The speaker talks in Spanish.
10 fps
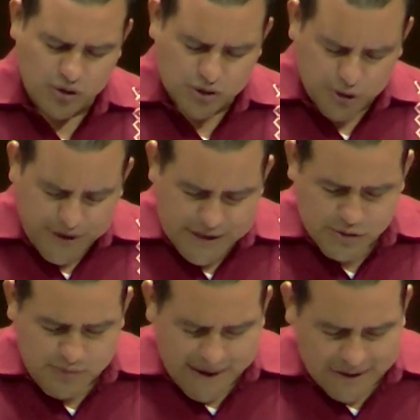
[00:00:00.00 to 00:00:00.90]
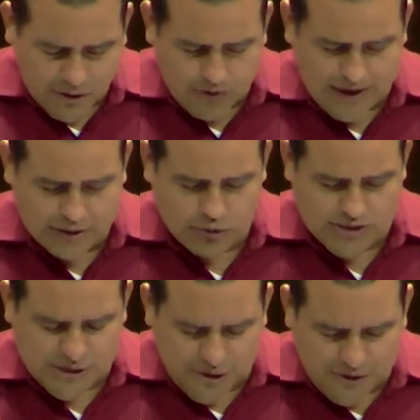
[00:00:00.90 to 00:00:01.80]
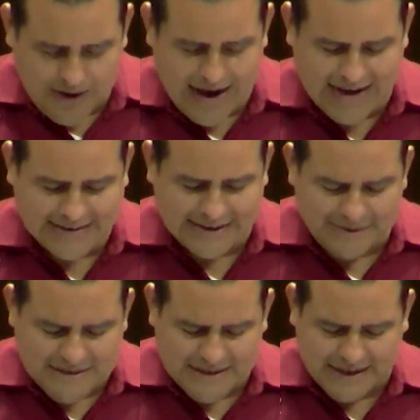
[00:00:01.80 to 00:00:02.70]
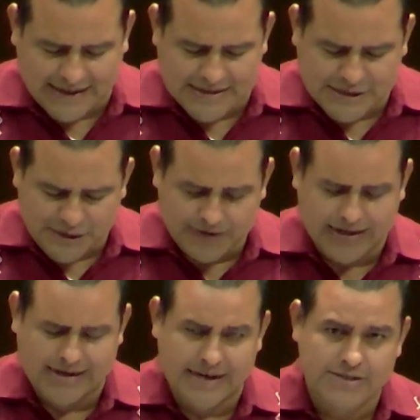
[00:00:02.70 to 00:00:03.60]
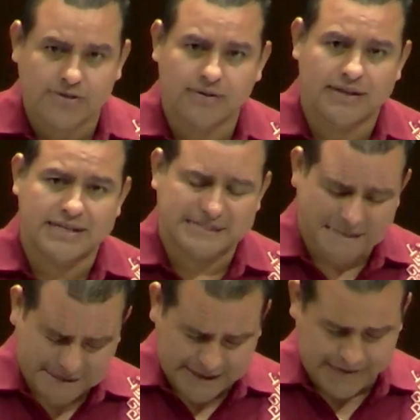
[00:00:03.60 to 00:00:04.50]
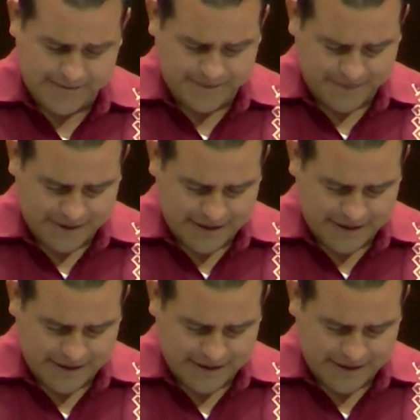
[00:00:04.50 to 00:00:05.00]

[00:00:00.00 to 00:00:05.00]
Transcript: construye su marco de actuación a través de la gestión del riesgo de desastre.